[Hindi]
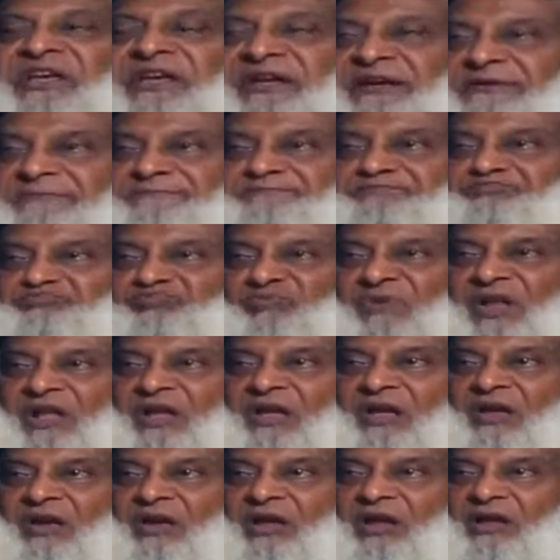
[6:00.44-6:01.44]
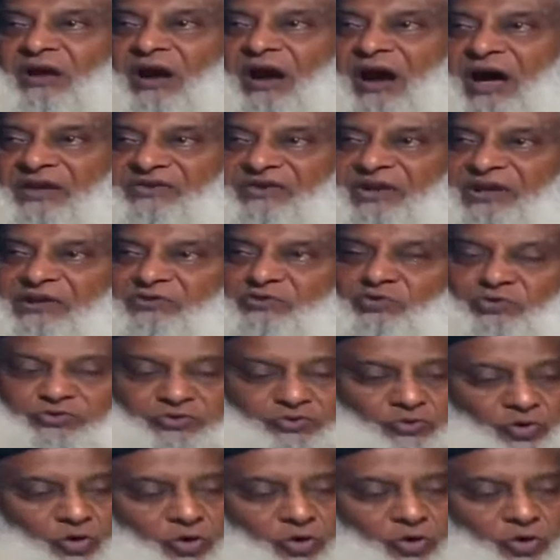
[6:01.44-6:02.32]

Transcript: हैं असल जो